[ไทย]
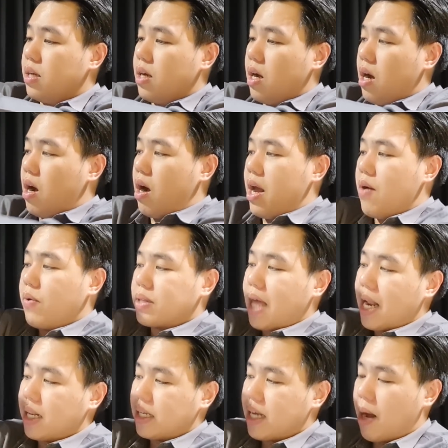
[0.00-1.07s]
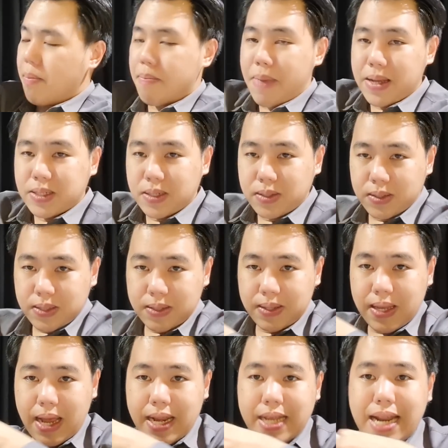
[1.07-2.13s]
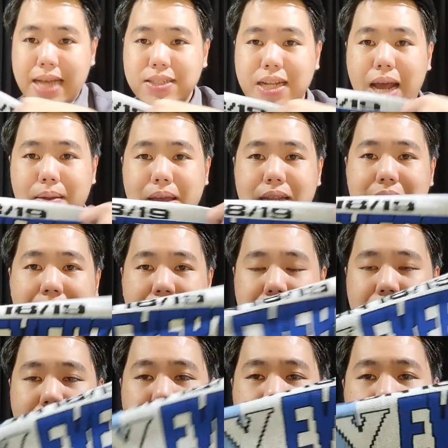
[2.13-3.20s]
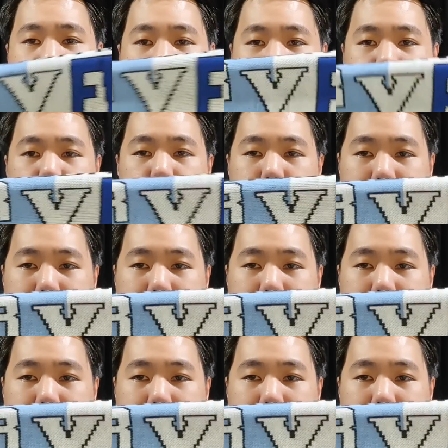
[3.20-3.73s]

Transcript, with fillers: เอเวอร์ตันกับแมนเชสเตอร์ซิตี้อันนี้หน้าสนามเอติฮัดนะครับวันที่ผมไปดู